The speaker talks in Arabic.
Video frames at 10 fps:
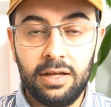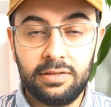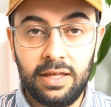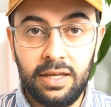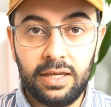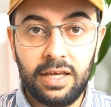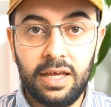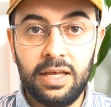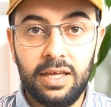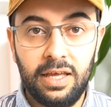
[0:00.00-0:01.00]

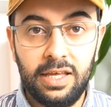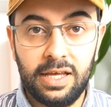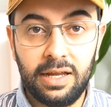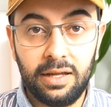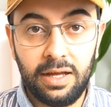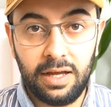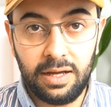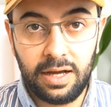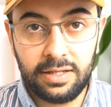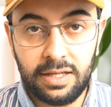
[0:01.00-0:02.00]
الطريقة هي
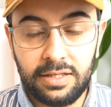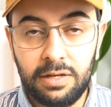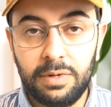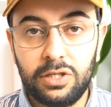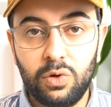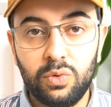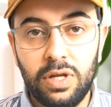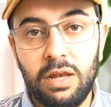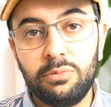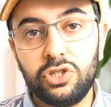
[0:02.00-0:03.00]
عادة ما تكون
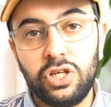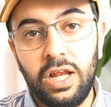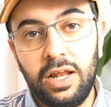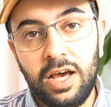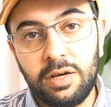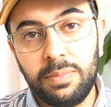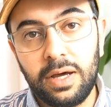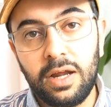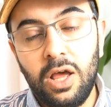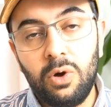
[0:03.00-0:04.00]
المشكلة
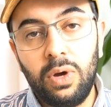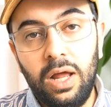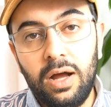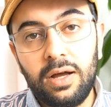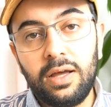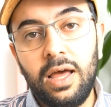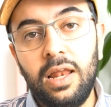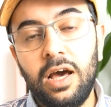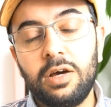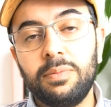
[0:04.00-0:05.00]
الأكبر والعائق
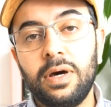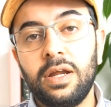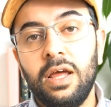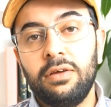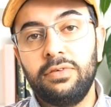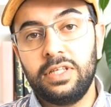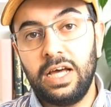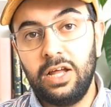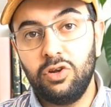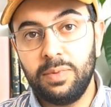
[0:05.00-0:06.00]
الأكبر في
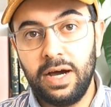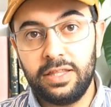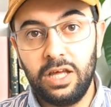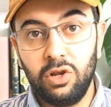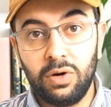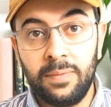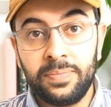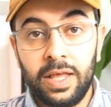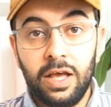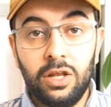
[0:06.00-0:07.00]
تعلم هذه اللغة
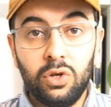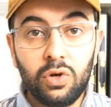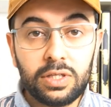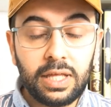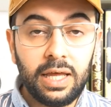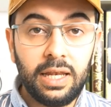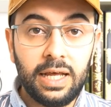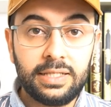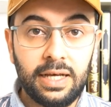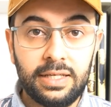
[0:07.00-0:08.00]
النقطة
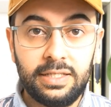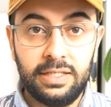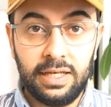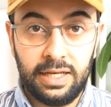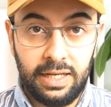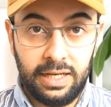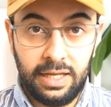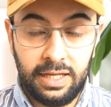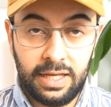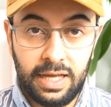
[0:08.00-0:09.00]
الأساسية
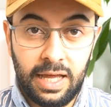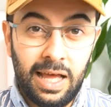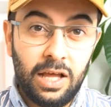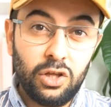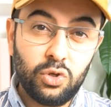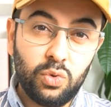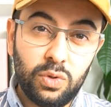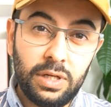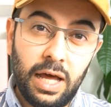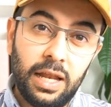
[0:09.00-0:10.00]
اللي هي
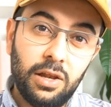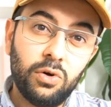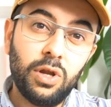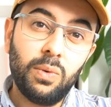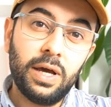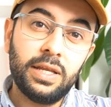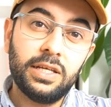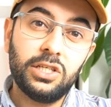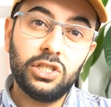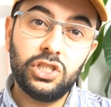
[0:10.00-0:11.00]
تكون لعله نوعا
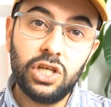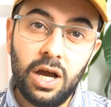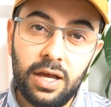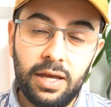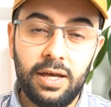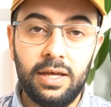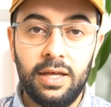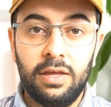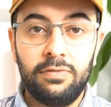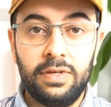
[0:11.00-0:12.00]
شائعة
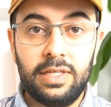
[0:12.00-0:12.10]
في